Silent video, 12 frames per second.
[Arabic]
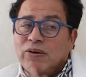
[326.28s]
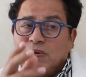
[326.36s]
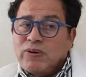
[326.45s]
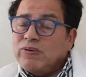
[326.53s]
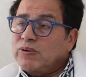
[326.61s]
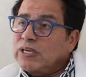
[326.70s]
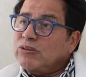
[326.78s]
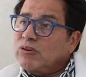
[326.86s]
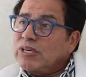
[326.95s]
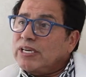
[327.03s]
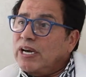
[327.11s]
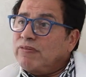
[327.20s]
واللي هو هذوك
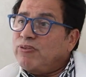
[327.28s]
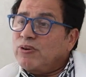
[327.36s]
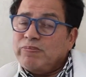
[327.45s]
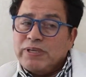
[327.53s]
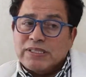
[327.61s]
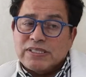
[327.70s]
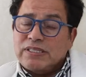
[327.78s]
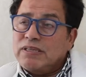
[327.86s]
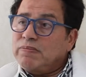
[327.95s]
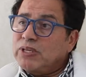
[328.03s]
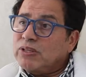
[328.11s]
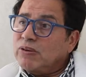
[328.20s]
اللي كيحفروا البير 60
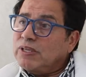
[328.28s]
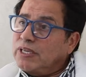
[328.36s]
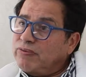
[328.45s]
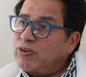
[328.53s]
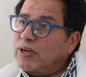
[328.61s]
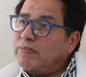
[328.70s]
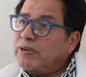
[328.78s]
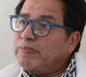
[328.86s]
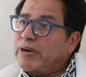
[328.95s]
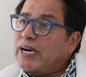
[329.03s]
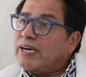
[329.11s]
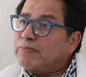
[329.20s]
متر اللي يحفروها
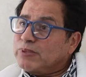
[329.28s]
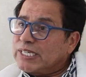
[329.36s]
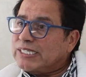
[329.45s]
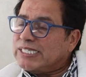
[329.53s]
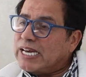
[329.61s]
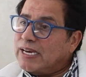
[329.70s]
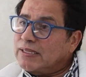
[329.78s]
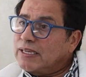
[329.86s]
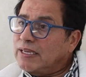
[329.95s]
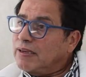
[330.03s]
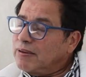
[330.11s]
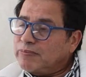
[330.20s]
باربعه خمسه ساعات
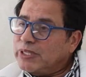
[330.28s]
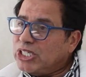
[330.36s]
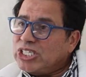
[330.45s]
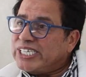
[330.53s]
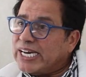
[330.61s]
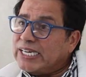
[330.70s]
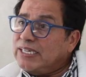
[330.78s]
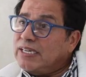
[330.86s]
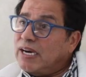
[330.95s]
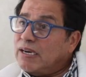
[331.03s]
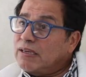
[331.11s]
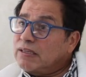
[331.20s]
ماشي
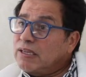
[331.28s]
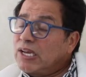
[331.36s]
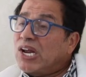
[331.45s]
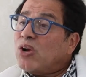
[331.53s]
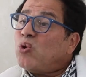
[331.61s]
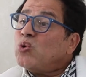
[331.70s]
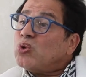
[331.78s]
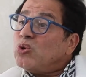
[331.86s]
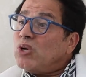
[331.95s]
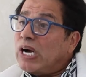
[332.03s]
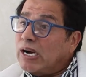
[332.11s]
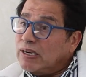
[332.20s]
تقنيه
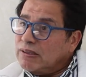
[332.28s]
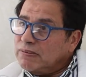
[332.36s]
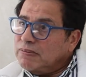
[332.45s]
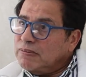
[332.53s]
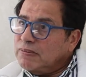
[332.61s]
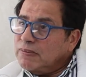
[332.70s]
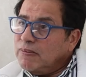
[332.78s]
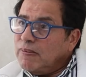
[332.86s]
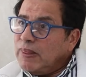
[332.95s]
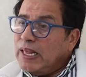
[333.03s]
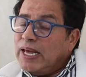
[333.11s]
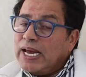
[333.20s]
الخطوره
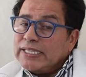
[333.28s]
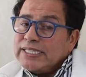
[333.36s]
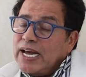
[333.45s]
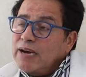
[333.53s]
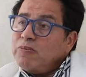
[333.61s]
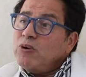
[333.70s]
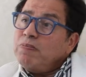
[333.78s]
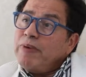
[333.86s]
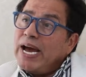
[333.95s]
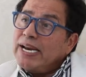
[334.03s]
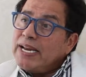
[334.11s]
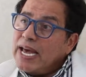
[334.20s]
التعامل
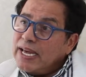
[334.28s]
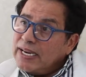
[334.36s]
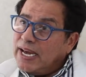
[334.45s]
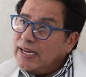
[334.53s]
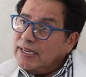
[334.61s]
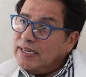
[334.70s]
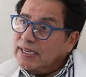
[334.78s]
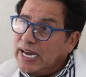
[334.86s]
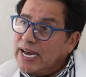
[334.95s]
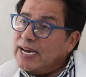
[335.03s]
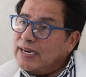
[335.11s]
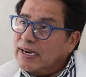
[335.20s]
مع
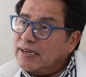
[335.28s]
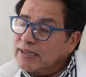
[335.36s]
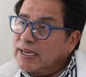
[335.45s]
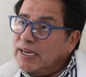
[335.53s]
الحاله